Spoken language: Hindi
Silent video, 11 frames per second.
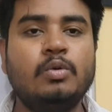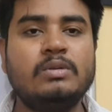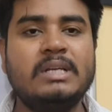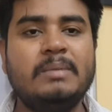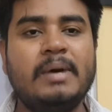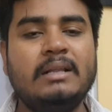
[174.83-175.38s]

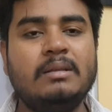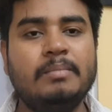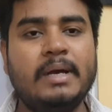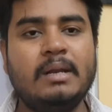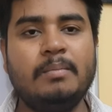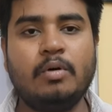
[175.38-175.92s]
दूसरी बात
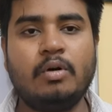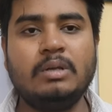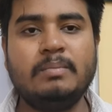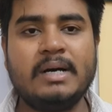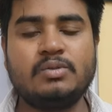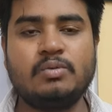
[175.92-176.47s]
मैंने बहुत
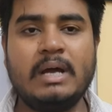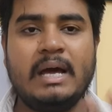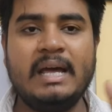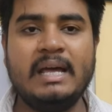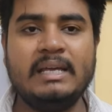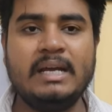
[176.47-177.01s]
बार सुना
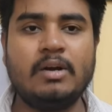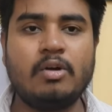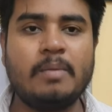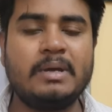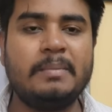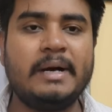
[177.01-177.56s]
है ईयर
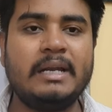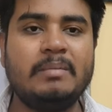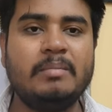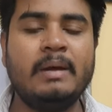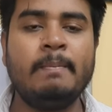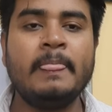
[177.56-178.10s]
ड्रॉप के बारे
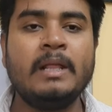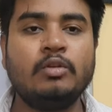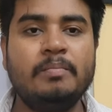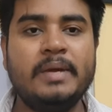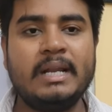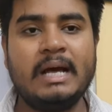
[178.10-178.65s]
में
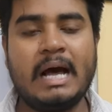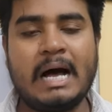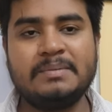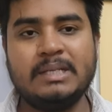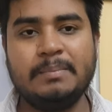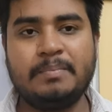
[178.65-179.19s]
तो मेरा
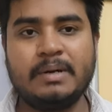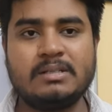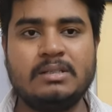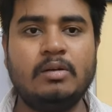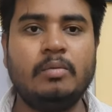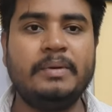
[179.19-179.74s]
आपसे
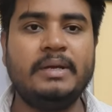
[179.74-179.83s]
पर्सनल